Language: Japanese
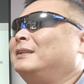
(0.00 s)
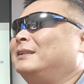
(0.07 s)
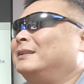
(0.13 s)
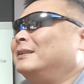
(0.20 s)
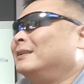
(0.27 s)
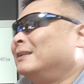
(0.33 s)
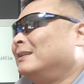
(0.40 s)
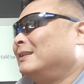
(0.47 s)

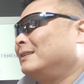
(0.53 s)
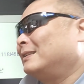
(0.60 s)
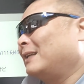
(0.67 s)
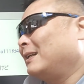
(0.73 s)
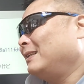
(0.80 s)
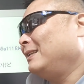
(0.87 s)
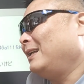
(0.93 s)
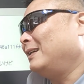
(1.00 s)
に、
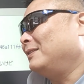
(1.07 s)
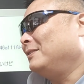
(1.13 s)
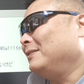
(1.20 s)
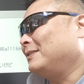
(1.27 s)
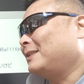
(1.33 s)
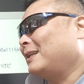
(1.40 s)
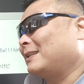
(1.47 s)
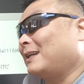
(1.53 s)
先で、
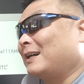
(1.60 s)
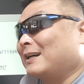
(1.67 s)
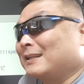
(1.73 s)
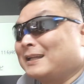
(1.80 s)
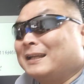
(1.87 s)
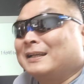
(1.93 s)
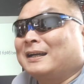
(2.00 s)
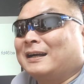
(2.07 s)
ユースケさん
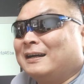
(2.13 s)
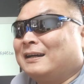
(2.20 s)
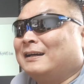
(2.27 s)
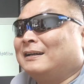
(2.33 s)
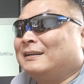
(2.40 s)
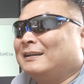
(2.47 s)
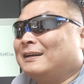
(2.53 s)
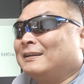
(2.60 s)
か誰か
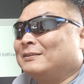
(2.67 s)
が、